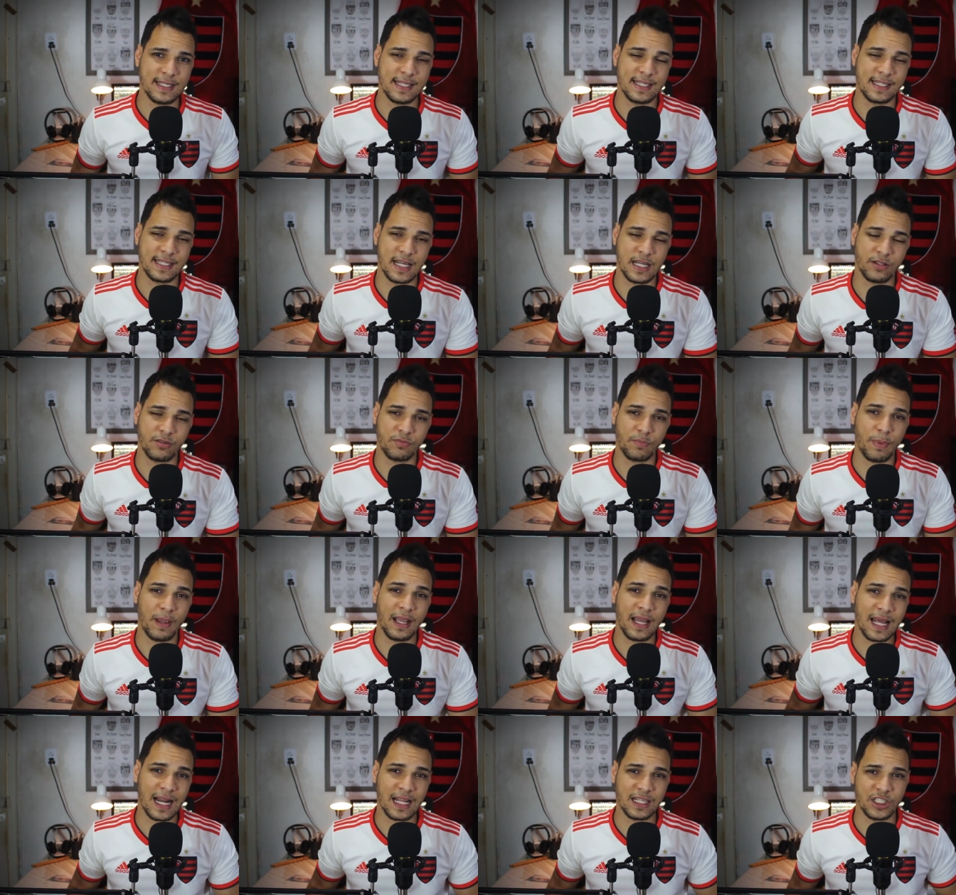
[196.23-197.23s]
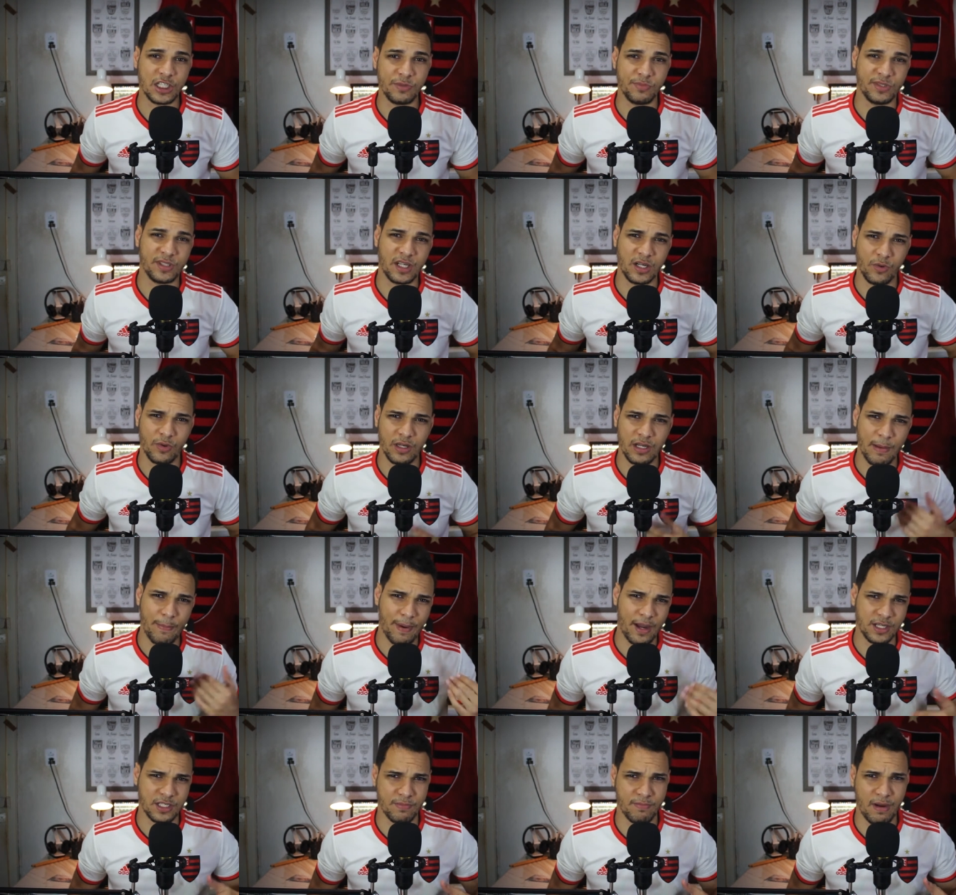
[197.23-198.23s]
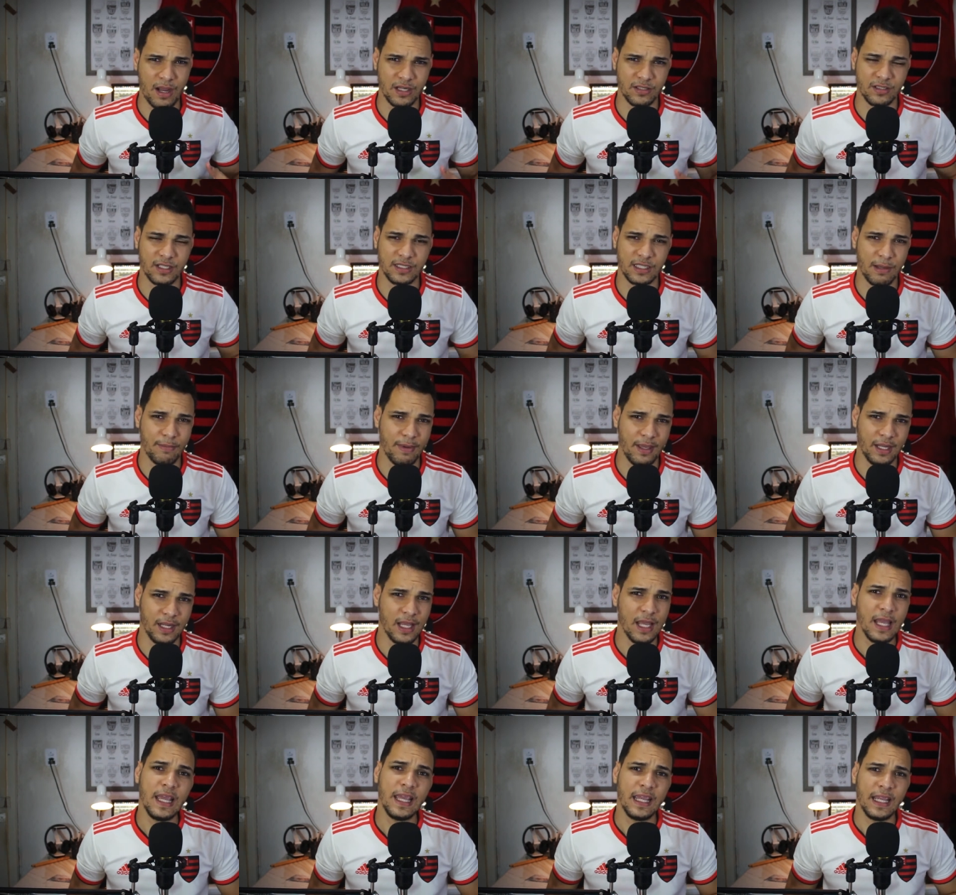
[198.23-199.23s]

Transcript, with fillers: e Santos pegará times tranquilos da parte de baixo da tabela,